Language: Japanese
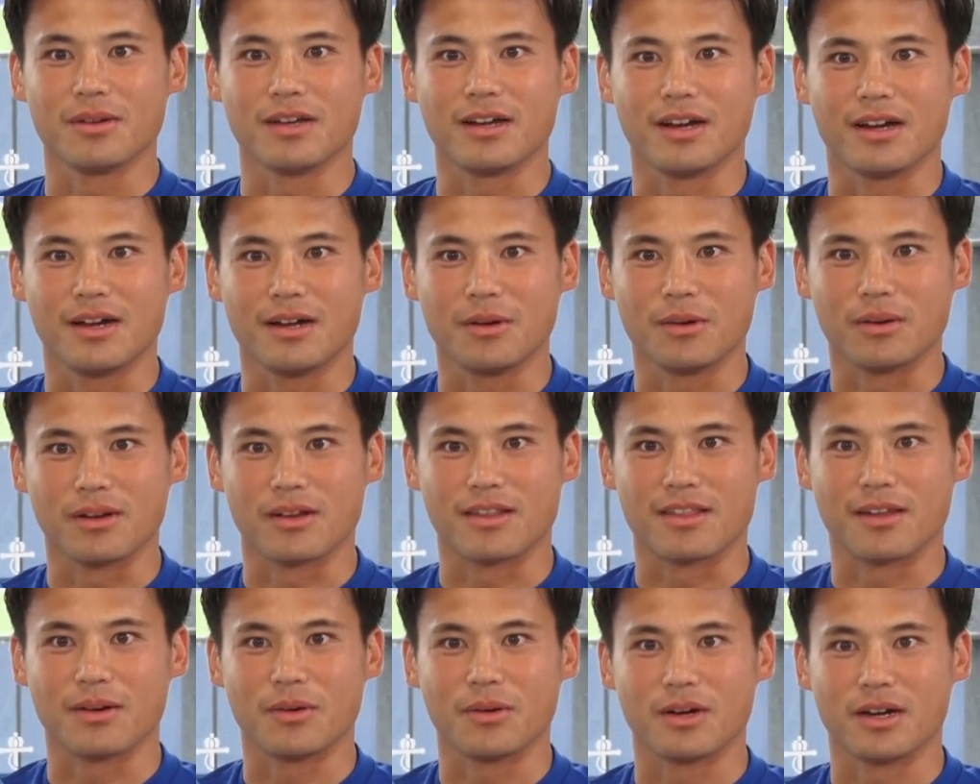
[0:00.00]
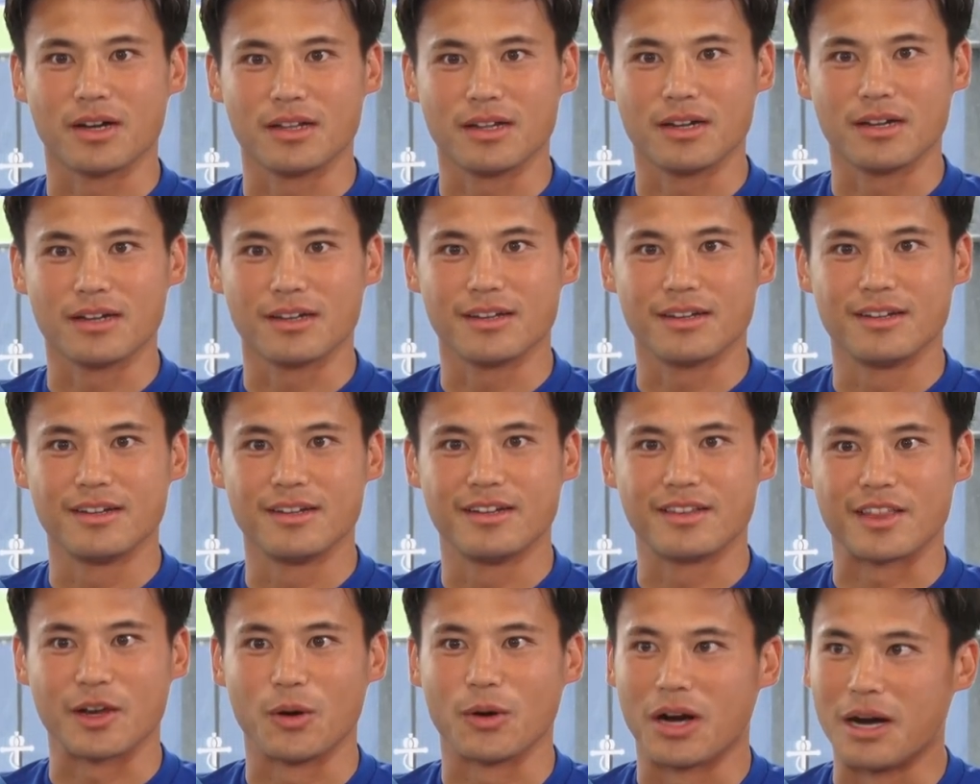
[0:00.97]
人カラオケしちゃおうかな。
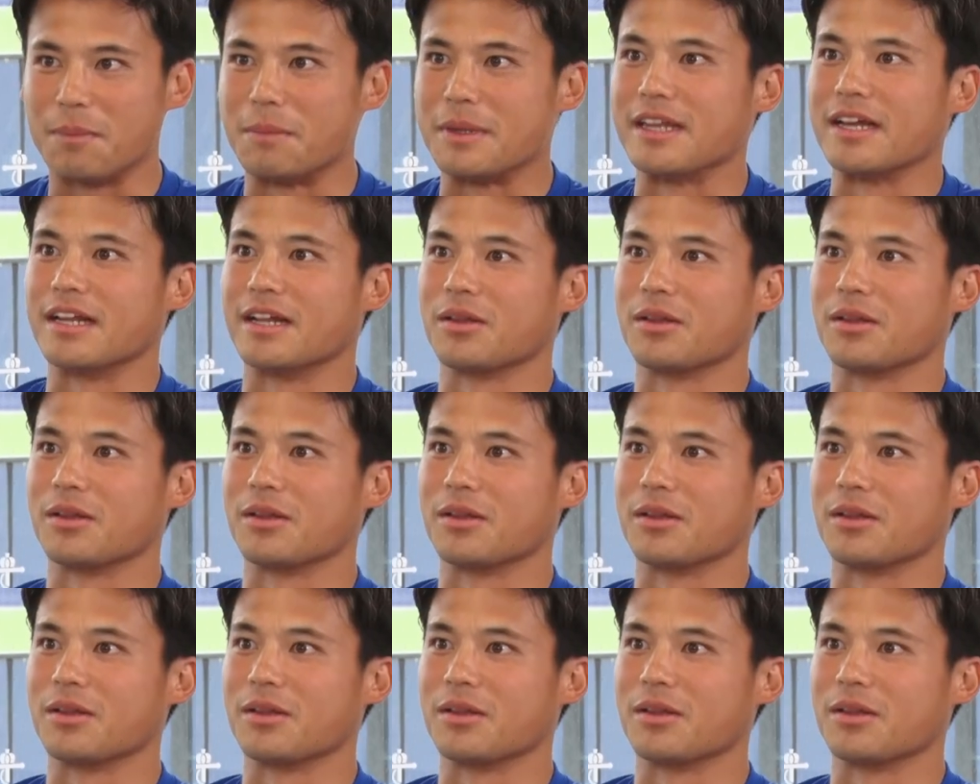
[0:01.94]
行っちゃおうかみたい